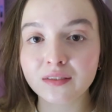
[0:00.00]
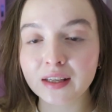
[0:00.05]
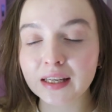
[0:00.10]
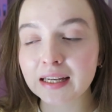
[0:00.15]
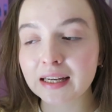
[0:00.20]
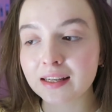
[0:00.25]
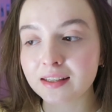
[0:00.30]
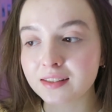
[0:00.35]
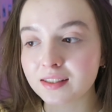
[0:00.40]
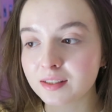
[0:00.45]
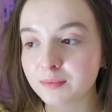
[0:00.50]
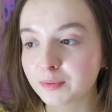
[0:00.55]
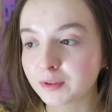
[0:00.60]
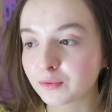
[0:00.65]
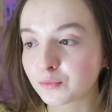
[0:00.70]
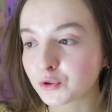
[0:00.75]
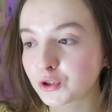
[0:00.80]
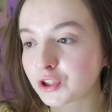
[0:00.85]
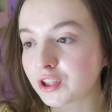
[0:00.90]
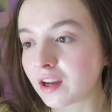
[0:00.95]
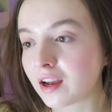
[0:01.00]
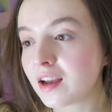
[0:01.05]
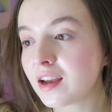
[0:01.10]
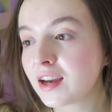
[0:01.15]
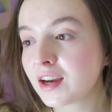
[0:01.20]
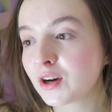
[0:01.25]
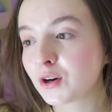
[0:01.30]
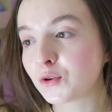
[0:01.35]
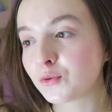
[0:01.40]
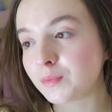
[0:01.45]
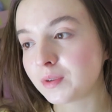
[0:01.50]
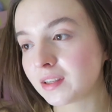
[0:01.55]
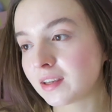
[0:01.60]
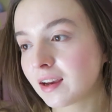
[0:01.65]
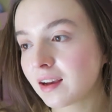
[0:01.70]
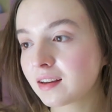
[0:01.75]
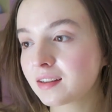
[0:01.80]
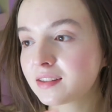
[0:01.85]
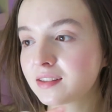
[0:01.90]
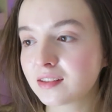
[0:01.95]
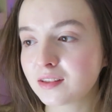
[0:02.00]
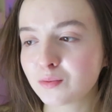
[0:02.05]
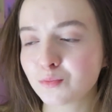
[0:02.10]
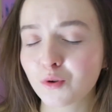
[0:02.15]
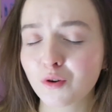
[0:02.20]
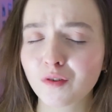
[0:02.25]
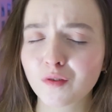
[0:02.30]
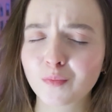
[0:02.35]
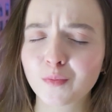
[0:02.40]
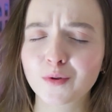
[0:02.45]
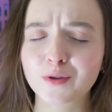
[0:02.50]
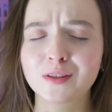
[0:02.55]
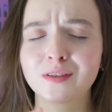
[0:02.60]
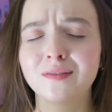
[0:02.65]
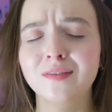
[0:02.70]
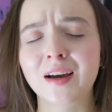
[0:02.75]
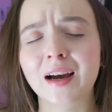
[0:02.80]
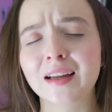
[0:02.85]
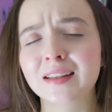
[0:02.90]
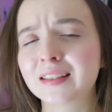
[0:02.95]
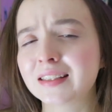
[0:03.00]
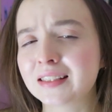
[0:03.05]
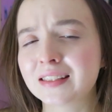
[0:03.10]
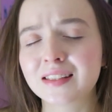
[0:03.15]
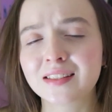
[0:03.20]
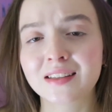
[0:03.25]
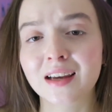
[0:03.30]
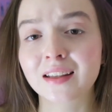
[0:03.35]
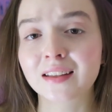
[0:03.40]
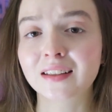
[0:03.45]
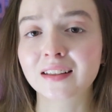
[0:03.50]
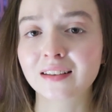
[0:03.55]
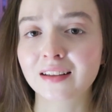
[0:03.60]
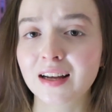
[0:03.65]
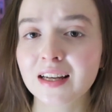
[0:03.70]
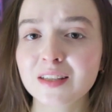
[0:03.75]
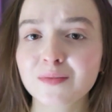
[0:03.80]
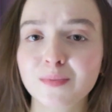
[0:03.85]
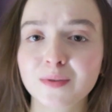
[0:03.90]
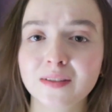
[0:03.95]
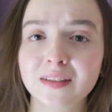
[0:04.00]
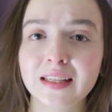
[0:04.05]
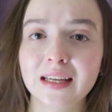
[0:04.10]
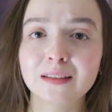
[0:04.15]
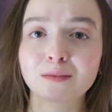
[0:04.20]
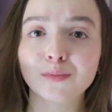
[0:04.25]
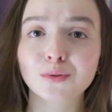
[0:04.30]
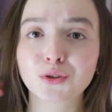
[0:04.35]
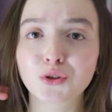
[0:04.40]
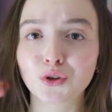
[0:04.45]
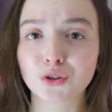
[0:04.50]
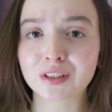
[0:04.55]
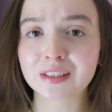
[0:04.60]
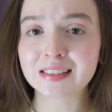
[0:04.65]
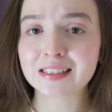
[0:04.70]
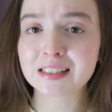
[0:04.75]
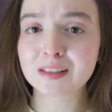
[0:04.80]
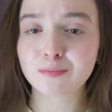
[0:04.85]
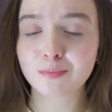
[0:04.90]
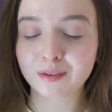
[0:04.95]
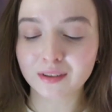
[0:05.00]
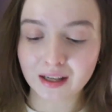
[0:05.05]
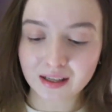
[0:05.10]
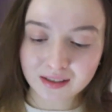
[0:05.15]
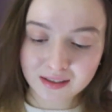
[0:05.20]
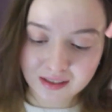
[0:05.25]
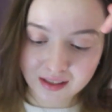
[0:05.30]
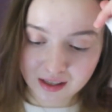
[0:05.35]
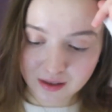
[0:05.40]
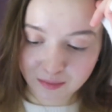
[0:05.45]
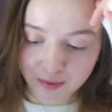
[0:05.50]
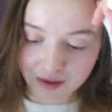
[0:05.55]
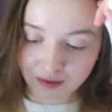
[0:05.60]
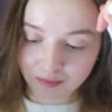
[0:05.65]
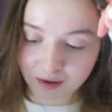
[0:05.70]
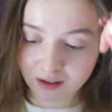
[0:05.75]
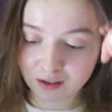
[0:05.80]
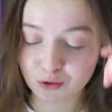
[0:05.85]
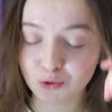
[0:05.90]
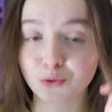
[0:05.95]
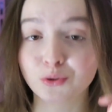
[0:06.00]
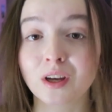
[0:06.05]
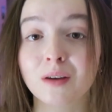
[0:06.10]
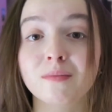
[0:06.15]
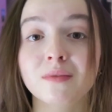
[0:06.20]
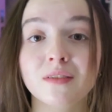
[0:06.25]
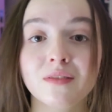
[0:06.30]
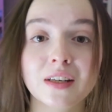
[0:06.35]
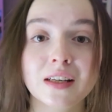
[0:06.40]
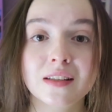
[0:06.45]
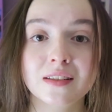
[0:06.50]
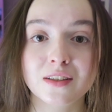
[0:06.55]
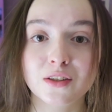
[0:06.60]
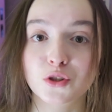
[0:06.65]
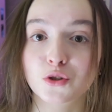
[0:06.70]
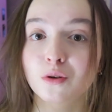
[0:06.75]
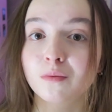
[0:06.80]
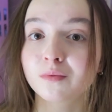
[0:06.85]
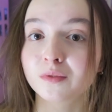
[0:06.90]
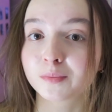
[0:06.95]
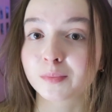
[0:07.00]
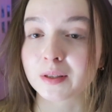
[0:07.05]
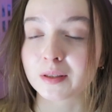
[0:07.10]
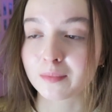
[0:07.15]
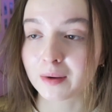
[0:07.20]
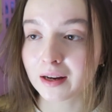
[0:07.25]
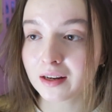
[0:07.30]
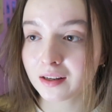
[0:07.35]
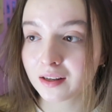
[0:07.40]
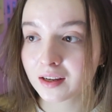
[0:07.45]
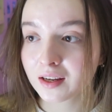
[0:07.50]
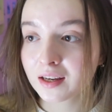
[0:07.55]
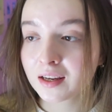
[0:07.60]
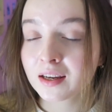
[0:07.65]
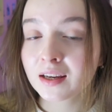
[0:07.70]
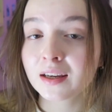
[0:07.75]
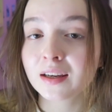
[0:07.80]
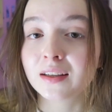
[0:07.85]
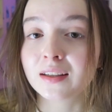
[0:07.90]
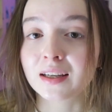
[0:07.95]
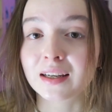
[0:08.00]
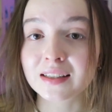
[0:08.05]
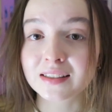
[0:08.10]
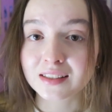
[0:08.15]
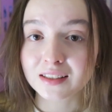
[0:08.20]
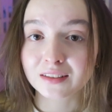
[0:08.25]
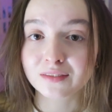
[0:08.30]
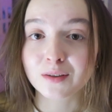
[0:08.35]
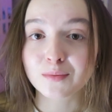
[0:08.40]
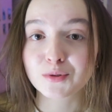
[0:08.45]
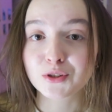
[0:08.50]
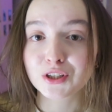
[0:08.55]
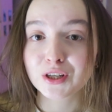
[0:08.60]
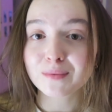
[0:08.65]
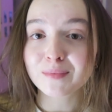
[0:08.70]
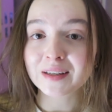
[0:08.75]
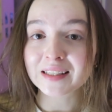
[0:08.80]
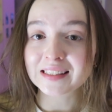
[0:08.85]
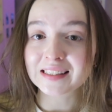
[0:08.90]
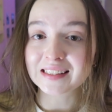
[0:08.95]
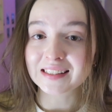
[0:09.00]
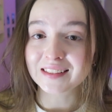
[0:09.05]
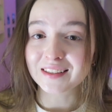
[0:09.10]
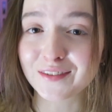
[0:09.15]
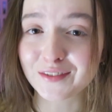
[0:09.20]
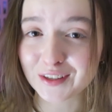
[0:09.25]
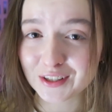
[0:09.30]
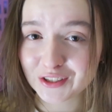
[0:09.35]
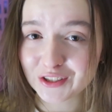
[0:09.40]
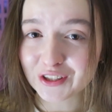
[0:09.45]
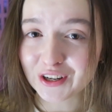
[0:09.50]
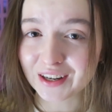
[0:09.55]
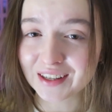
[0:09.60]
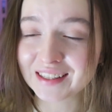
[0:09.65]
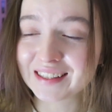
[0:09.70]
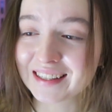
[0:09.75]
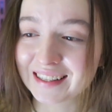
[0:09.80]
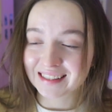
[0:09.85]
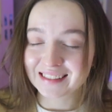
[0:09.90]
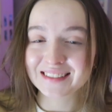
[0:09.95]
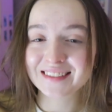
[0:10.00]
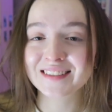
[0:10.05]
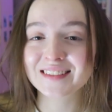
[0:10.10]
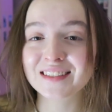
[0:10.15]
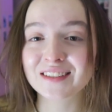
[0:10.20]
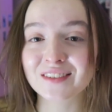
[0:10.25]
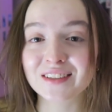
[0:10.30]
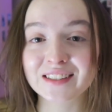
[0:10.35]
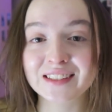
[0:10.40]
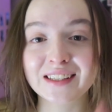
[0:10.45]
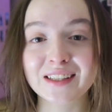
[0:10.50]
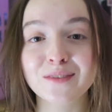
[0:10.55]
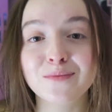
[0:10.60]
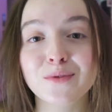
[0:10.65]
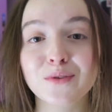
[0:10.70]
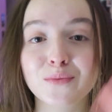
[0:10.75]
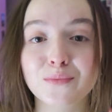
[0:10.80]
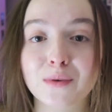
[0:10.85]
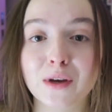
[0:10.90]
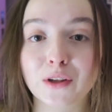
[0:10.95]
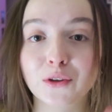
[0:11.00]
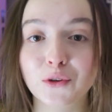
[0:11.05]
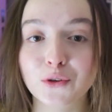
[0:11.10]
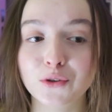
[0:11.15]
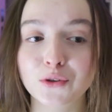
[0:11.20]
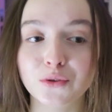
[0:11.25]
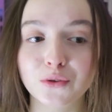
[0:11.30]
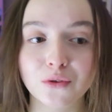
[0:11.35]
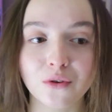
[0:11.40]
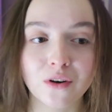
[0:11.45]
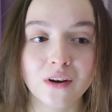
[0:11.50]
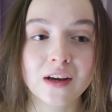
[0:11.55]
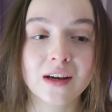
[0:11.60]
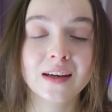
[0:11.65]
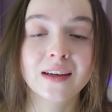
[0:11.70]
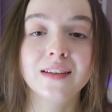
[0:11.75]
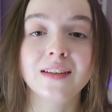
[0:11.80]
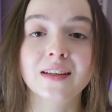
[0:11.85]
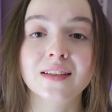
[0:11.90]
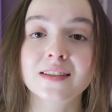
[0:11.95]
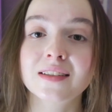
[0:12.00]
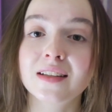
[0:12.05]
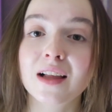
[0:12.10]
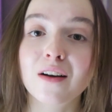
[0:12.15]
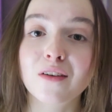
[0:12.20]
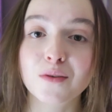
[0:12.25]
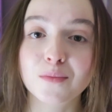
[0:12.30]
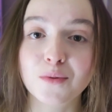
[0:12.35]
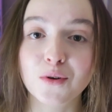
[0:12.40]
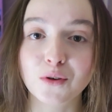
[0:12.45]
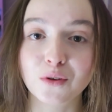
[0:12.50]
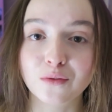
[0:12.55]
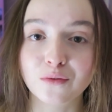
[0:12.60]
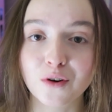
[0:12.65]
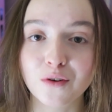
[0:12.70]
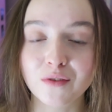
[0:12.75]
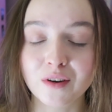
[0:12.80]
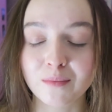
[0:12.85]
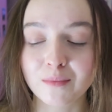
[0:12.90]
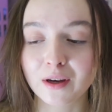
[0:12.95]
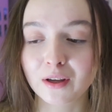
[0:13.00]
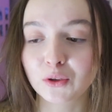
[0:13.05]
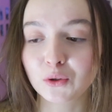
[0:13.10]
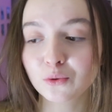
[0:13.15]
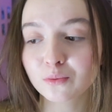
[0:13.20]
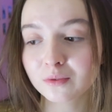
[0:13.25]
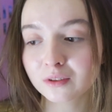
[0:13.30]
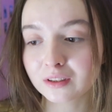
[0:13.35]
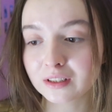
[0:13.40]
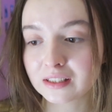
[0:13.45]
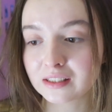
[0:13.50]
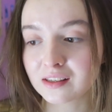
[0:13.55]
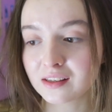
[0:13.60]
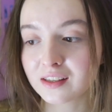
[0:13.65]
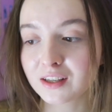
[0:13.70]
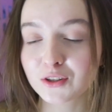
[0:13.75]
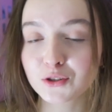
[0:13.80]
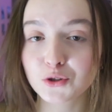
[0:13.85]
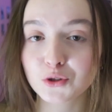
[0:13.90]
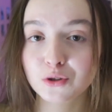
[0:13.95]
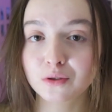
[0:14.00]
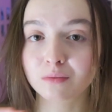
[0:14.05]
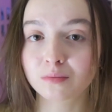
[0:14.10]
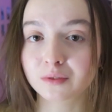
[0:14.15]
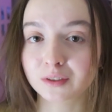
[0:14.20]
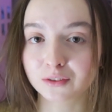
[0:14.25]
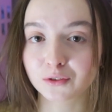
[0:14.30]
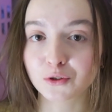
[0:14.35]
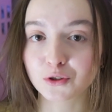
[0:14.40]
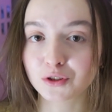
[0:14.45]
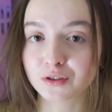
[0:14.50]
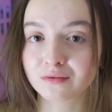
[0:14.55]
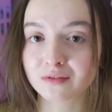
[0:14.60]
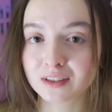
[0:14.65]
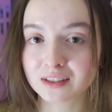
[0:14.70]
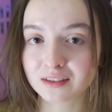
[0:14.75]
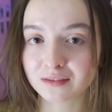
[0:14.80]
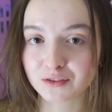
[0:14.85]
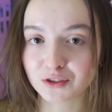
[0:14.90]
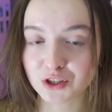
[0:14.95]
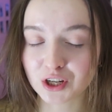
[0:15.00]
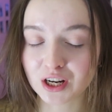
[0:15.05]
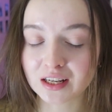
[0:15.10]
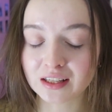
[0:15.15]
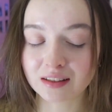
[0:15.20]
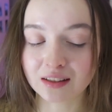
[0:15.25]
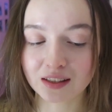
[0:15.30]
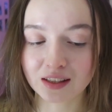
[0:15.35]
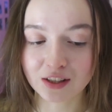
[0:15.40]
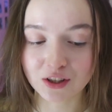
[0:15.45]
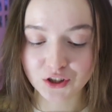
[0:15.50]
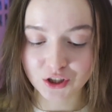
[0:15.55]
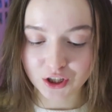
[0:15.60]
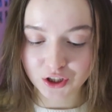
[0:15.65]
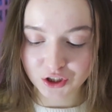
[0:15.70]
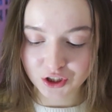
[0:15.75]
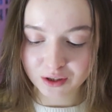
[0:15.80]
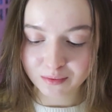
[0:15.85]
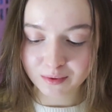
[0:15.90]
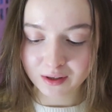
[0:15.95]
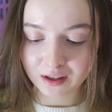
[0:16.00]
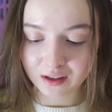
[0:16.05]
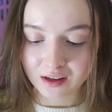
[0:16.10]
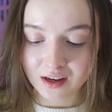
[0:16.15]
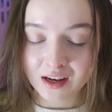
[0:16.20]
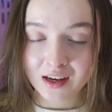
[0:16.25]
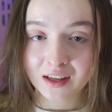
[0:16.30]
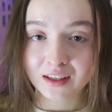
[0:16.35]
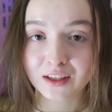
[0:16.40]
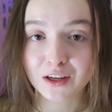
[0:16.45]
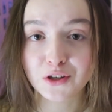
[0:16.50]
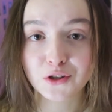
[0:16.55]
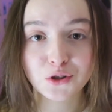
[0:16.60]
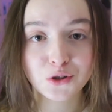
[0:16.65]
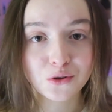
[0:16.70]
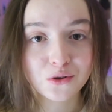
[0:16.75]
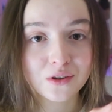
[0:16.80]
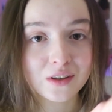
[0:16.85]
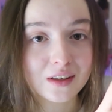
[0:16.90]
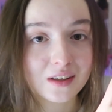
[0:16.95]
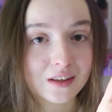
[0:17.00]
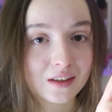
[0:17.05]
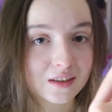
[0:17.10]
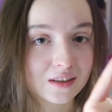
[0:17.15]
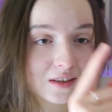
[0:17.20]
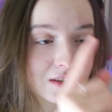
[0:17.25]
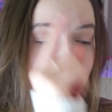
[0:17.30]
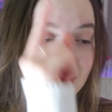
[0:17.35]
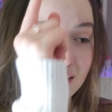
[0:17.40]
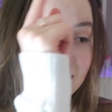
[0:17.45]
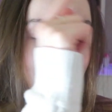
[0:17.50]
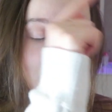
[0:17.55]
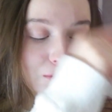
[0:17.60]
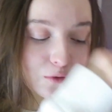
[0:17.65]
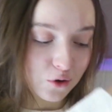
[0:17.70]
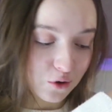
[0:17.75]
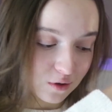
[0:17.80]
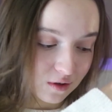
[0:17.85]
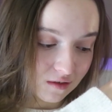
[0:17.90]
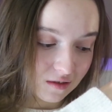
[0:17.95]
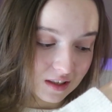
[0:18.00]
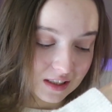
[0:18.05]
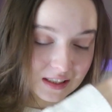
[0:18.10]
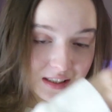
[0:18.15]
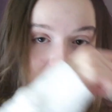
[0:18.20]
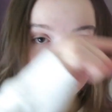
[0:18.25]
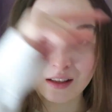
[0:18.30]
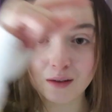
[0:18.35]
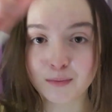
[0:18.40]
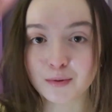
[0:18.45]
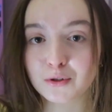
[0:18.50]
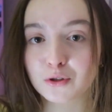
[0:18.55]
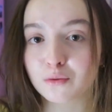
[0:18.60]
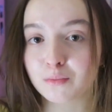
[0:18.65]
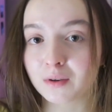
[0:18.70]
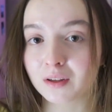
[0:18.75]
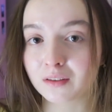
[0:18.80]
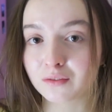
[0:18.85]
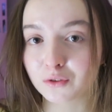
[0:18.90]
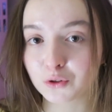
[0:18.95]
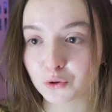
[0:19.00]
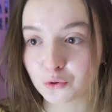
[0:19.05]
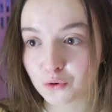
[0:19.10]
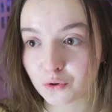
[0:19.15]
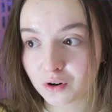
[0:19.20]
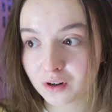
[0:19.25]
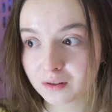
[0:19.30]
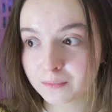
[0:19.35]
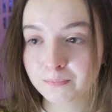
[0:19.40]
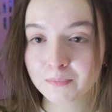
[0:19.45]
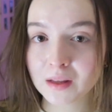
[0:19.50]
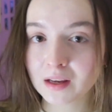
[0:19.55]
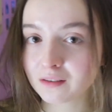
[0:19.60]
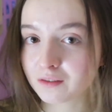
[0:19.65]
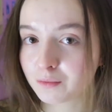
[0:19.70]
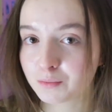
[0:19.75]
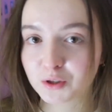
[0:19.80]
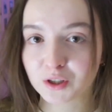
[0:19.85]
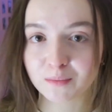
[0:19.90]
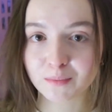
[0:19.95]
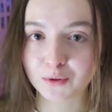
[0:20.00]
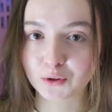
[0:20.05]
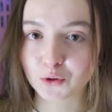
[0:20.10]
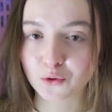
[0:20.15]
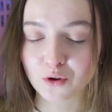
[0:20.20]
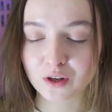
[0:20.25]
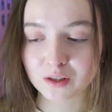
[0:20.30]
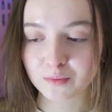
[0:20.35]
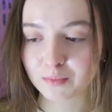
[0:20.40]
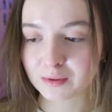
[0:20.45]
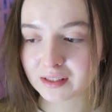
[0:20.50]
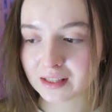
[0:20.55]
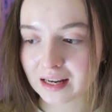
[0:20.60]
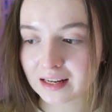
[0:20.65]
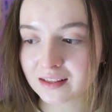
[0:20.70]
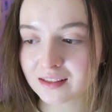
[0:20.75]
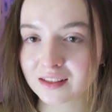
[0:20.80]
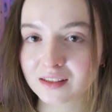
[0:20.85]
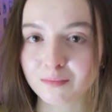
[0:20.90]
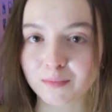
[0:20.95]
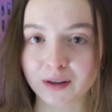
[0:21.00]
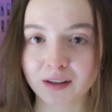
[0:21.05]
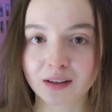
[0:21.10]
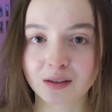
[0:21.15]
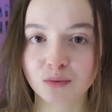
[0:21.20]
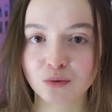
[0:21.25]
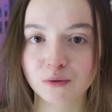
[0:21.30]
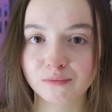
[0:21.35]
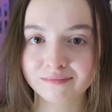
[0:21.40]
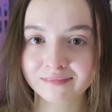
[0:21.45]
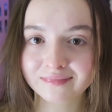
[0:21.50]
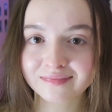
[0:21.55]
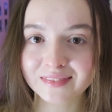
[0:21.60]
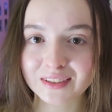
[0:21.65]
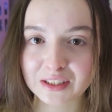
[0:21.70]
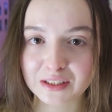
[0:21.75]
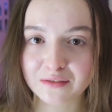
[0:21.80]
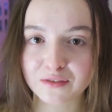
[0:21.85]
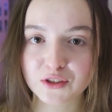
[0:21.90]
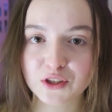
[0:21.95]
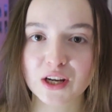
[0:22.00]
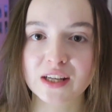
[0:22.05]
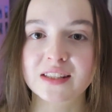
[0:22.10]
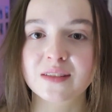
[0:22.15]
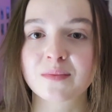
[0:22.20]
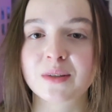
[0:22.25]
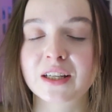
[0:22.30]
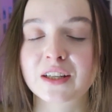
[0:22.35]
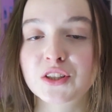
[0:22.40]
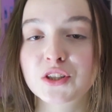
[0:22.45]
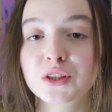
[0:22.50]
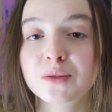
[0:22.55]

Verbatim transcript: двигаетесь, потому что у меня с 7 по 9, 10 класс постоянно был какой-то дисбаланс, я не понимала, куда мне двигаться, чтобы вы понимали, я хотела вообще пойти на врача, я хотела сдавать химию, биологию, но я, слава богу, вовремя одумалась. Я не хочу, чтобы тоже вы совершали такие же ошибки. Я еще из одного университета поступала в другой, вообще по другой специальности, поэтому не совершайте моих